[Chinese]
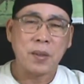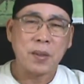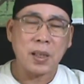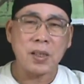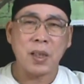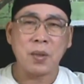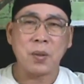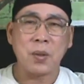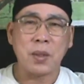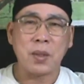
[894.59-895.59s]
那今天如
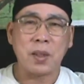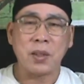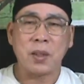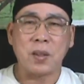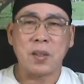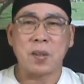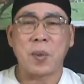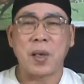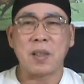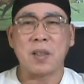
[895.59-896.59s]
果说你今天跳到十
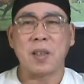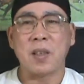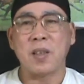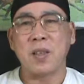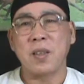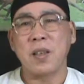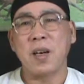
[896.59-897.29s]
八，呃，